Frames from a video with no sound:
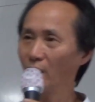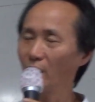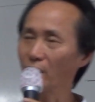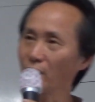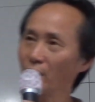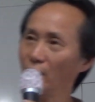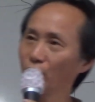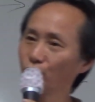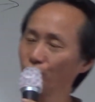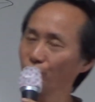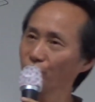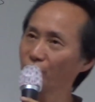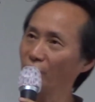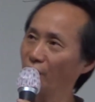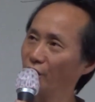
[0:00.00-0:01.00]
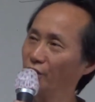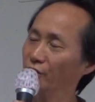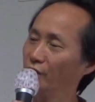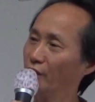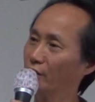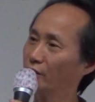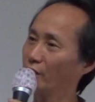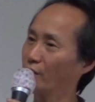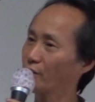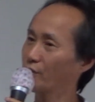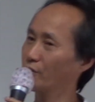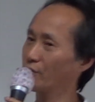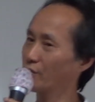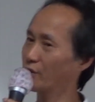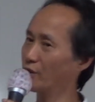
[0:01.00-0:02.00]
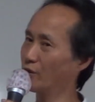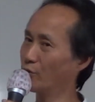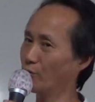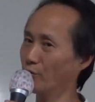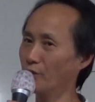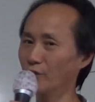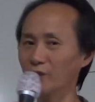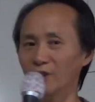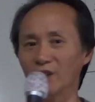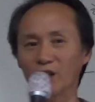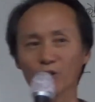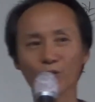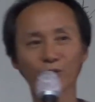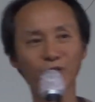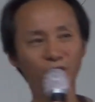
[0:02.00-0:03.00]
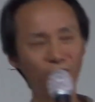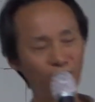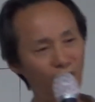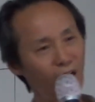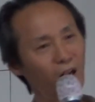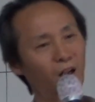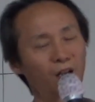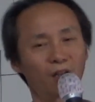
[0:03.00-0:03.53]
하나, 둘, 셋, 넷, 다섯, 여섯, 일곱, 여덟, 아홉, 열,